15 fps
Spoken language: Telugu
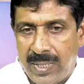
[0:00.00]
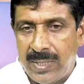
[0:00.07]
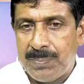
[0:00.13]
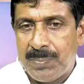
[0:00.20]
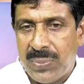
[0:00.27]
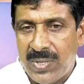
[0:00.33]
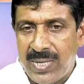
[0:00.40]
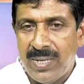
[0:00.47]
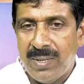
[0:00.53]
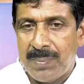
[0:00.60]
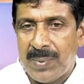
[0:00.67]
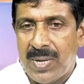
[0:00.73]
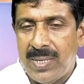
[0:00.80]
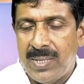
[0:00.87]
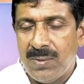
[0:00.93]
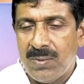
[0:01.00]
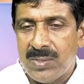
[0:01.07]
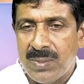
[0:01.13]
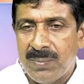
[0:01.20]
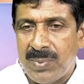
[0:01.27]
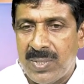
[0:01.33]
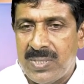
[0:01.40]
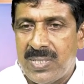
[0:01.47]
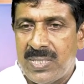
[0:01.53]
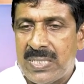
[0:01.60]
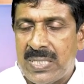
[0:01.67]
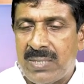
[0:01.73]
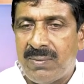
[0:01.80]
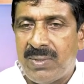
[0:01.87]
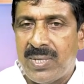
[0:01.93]
ఎప్పుడైనా పార్టీ కోసం
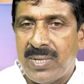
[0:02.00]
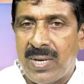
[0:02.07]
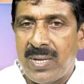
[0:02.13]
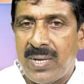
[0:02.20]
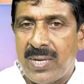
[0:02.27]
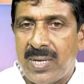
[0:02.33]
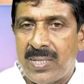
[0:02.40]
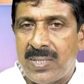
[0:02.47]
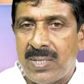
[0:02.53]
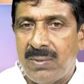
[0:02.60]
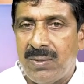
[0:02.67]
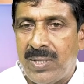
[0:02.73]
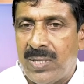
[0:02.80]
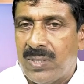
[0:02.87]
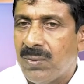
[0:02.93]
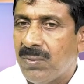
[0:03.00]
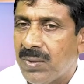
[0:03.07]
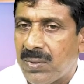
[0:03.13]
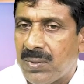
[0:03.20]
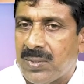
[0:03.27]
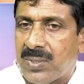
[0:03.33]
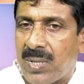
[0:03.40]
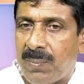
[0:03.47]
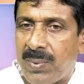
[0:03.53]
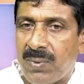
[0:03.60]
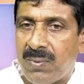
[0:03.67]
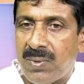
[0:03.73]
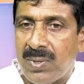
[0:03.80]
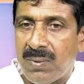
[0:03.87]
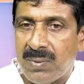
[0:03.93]
పనిచేసినటువంటి కార్యకర్తలు ఏదో ఒకరోజు
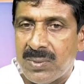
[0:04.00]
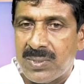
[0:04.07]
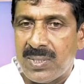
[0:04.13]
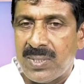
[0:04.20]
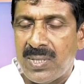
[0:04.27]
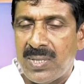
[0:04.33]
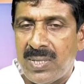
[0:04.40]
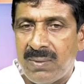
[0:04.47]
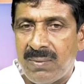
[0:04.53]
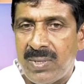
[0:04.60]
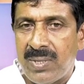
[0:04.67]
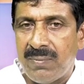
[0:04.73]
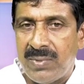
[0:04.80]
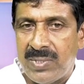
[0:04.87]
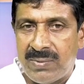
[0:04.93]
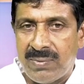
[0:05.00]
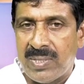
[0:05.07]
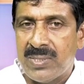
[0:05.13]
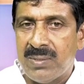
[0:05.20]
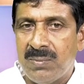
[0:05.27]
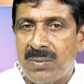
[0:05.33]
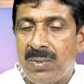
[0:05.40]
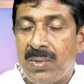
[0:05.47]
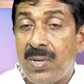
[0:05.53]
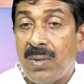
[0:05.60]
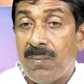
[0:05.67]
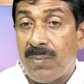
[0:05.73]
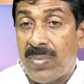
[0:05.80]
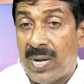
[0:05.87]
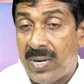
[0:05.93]
తప్పకుండా వస్తుంది అన్నటువంటి విశ్వాసము
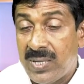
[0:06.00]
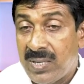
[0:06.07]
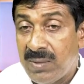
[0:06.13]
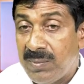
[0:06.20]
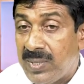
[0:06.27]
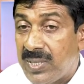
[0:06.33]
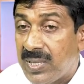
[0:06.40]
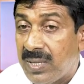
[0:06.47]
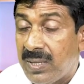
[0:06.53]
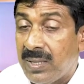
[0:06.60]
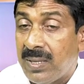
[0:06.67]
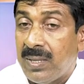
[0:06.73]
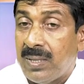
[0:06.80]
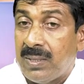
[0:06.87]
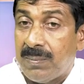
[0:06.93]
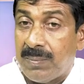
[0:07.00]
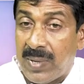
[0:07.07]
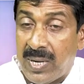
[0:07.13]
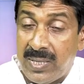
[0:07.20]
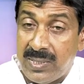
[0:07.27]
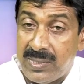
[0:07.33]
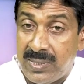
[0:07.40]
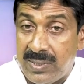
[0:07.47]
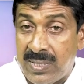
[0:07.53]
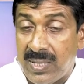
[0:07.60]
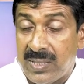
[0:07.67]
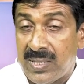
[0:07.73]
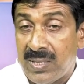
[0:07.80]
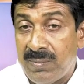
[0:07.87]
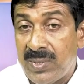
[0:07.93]
పార్టీ మీద పార్టీ
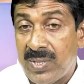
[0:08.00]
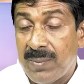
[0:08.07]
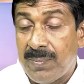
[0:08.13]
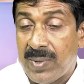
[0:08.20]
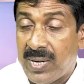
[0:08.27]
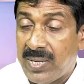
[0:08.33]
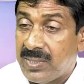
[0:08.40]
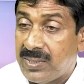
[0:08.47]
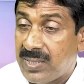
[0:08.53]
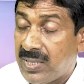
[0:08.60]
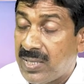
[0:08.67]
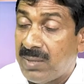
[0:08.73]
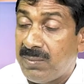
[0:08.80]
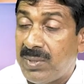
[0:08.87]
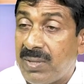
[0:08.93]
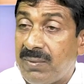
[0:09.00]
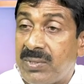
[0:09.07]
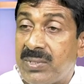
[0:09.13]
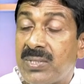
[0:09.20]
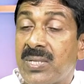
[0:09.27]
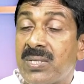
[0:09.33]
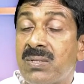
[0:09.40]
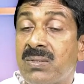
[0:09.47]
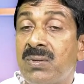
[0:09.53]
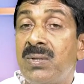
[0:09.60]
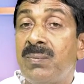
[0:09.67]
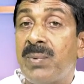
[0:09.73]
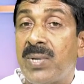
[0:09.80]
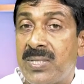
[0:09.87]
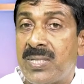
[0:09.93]
సిద్ధాంతం మీద పార్టీ జెండా మీద విశ్వాసంతో
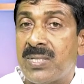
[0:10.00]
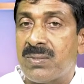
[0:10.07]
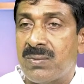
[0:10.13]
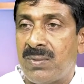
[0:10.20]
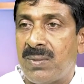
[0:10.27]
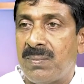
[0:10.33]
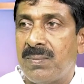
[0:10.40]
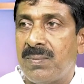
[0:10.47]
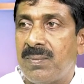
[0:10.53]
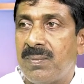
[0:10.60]
పనిచేస్తున్నాం